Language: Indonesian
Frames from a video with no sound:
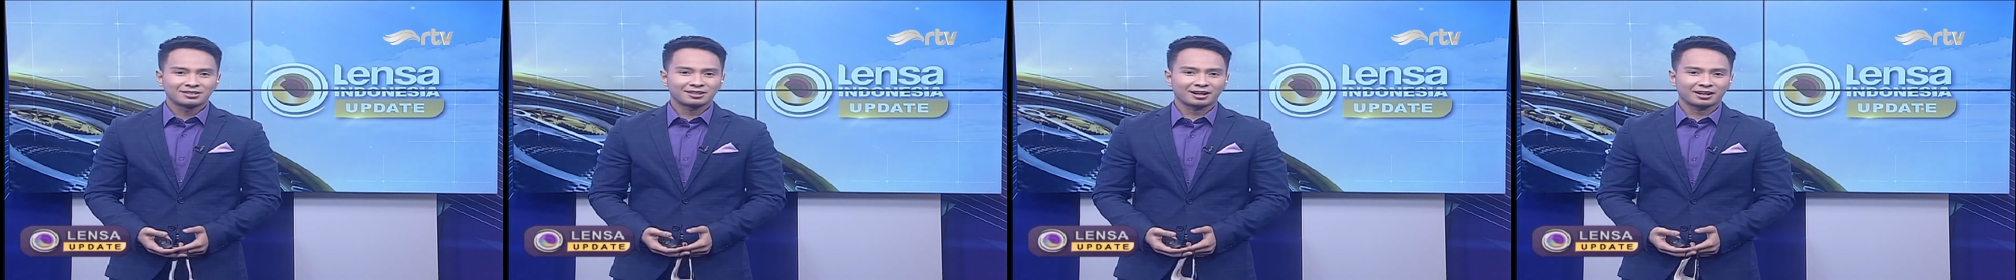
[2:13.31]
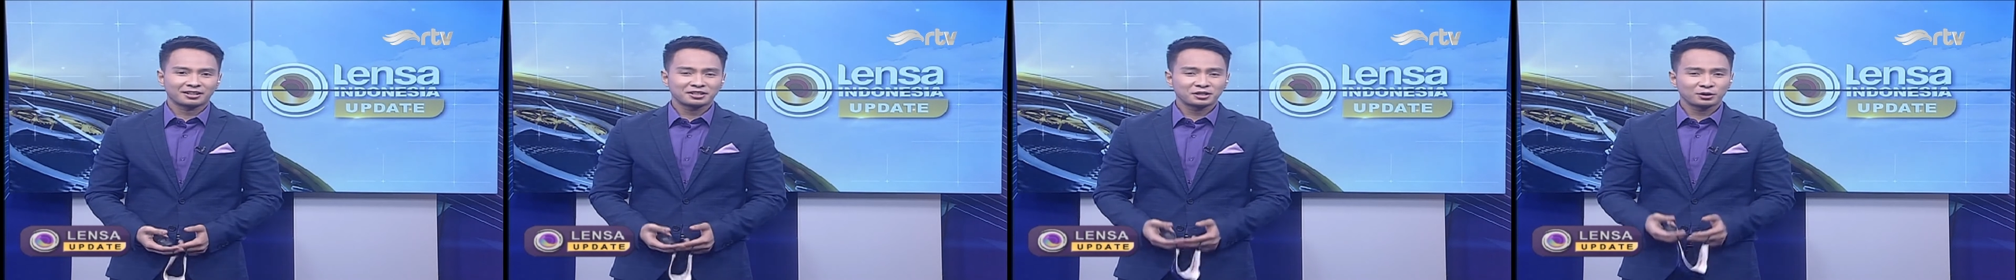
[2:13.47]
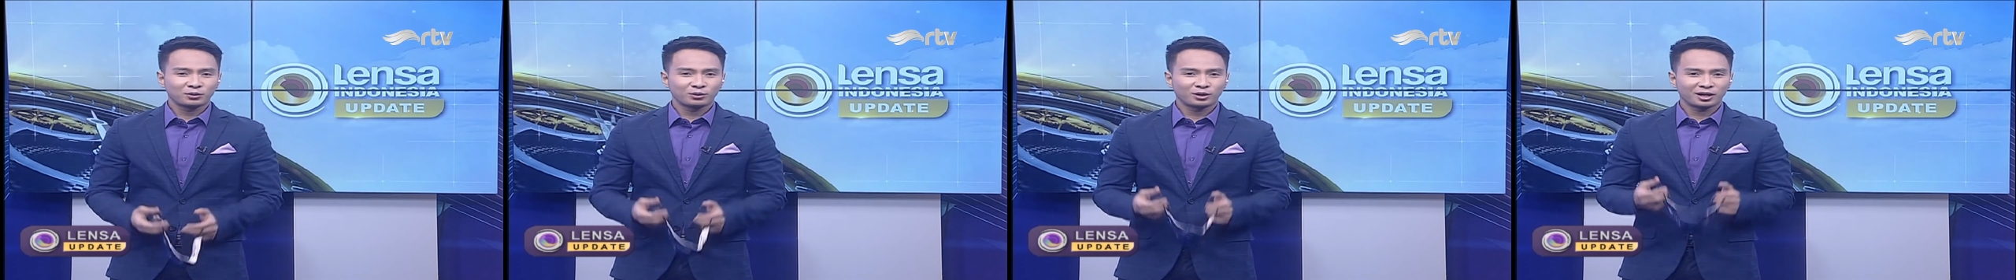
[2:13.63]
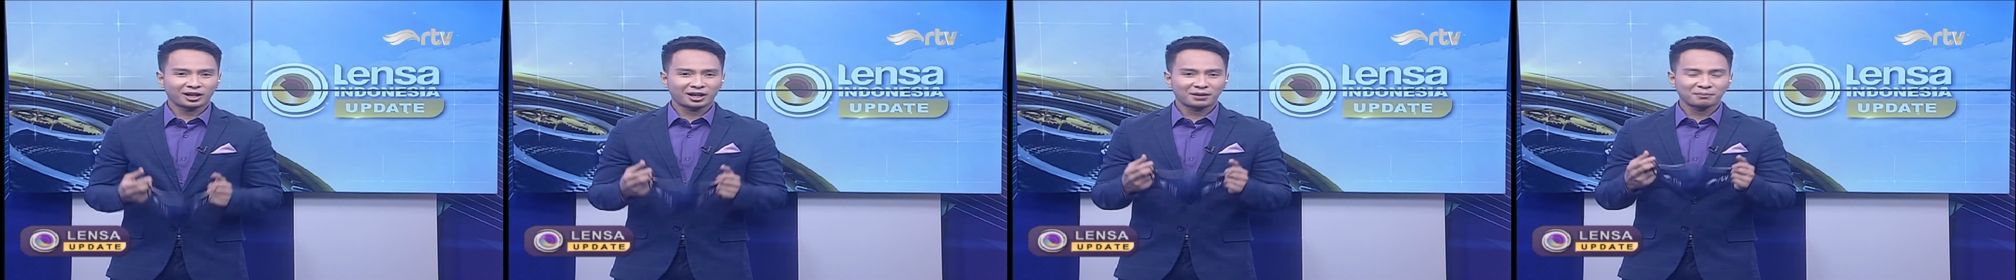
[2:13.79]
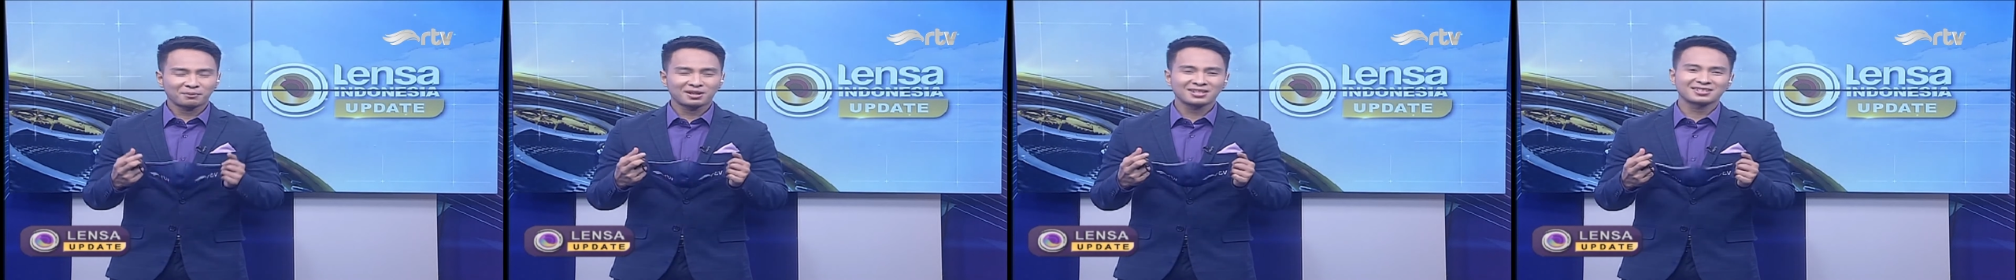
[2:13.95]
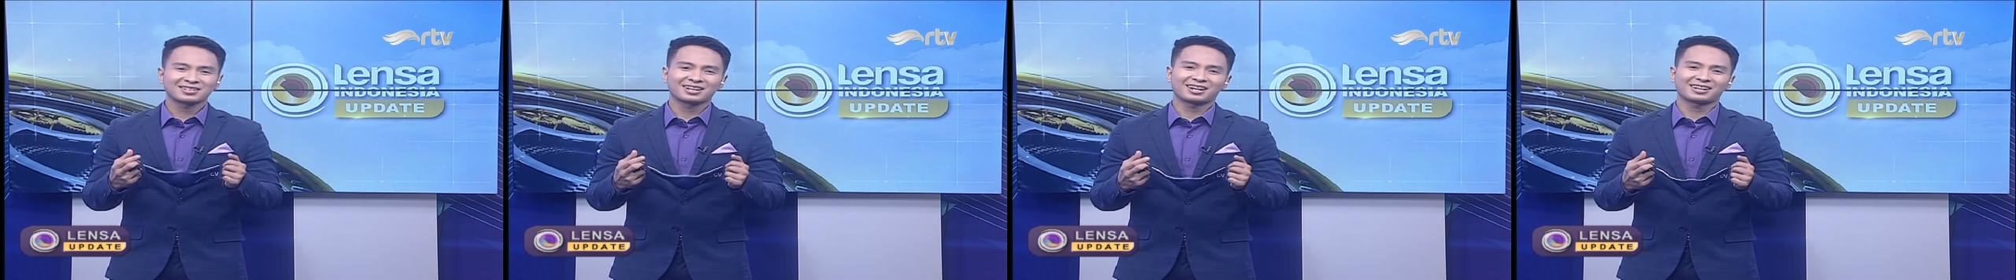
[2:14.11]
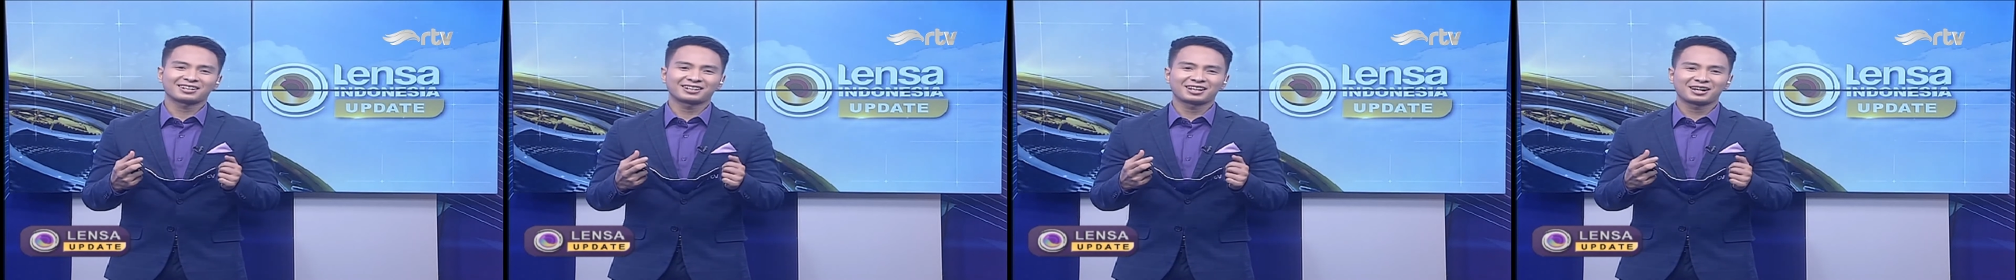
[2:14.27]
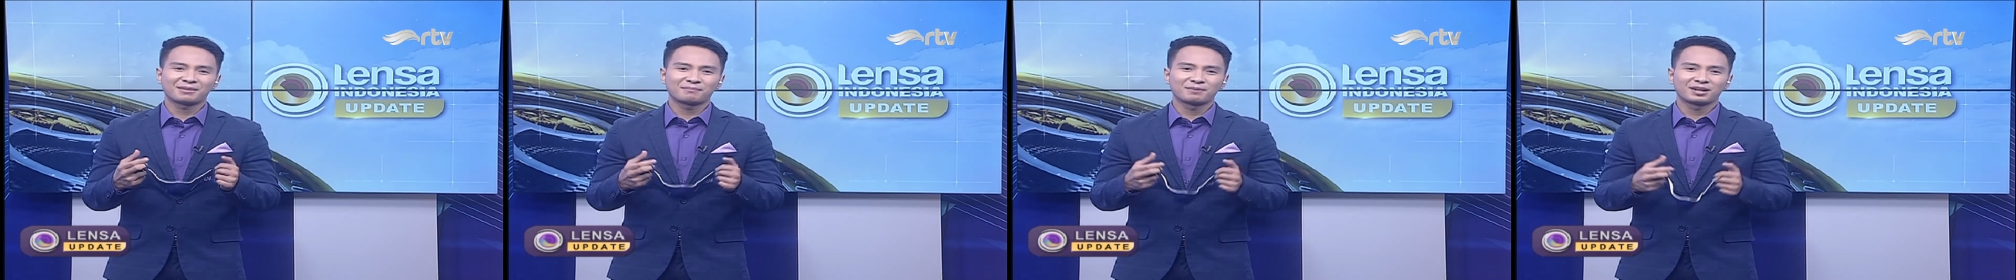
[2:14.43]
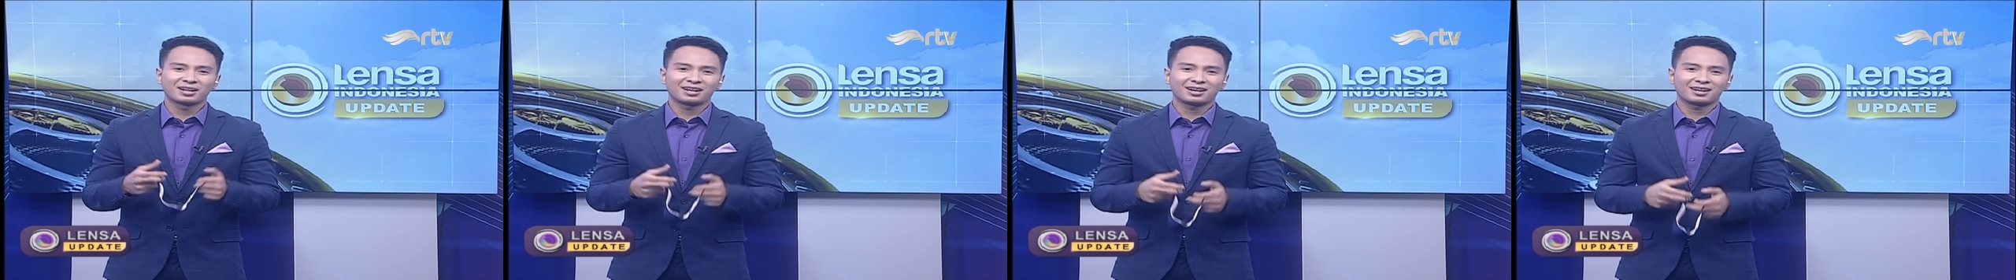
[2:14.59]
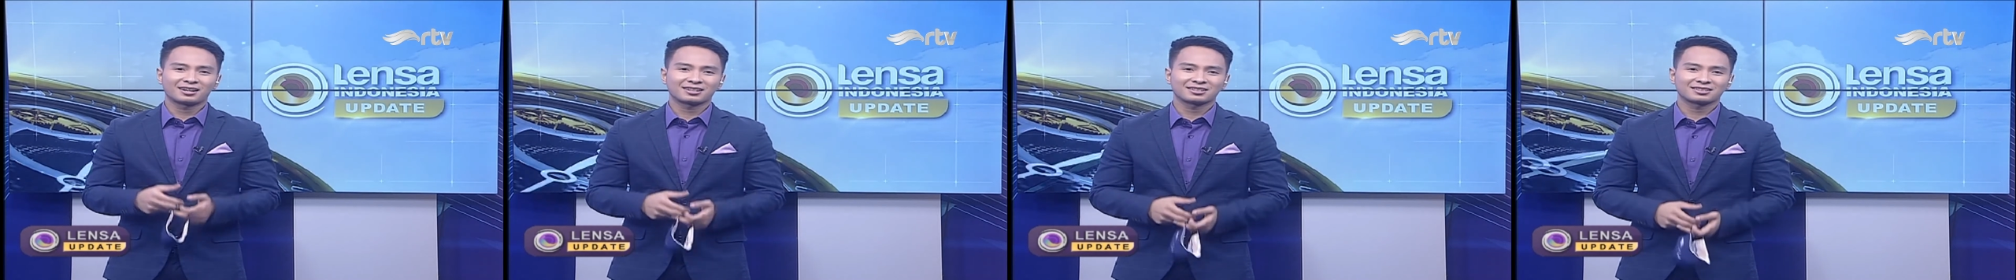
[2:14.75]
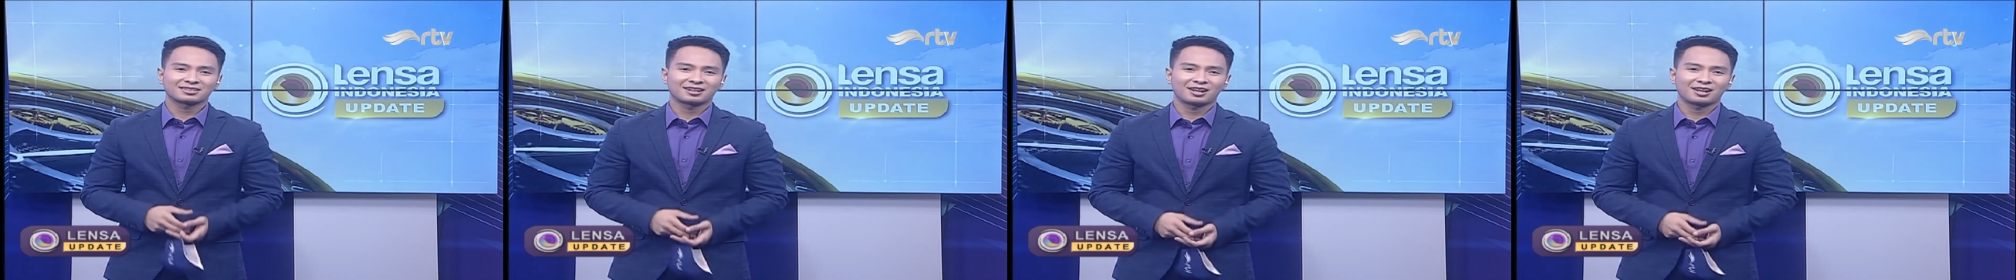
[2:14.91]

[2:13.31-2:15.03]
Caranya gunakan masker dengan benar,